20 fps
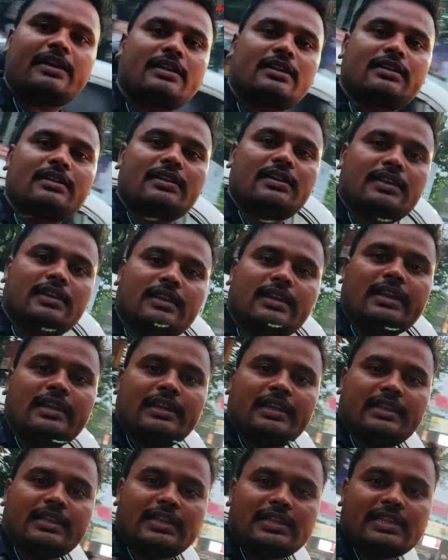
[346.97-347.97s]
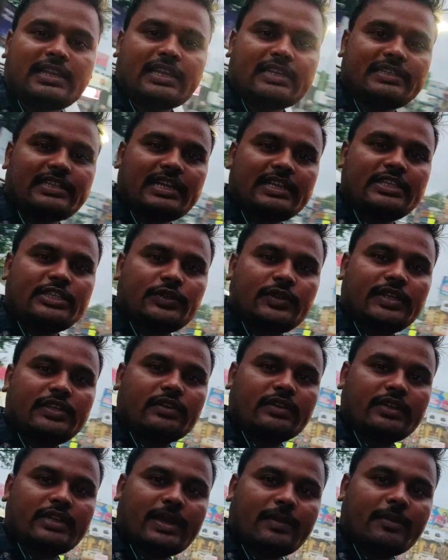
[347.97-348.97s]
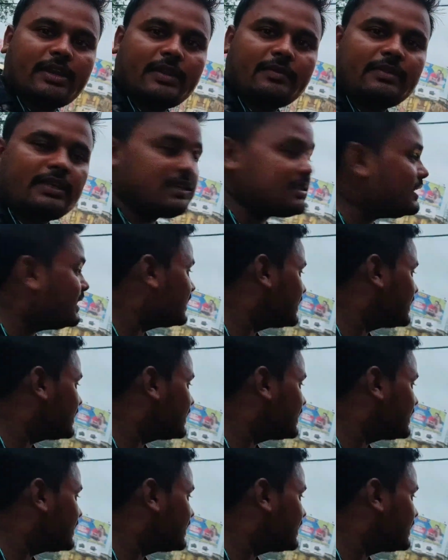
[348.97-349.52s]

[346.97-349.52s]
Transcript: पर एक नेताजी का स्टैचू है जो कि यहाँ पर आप देख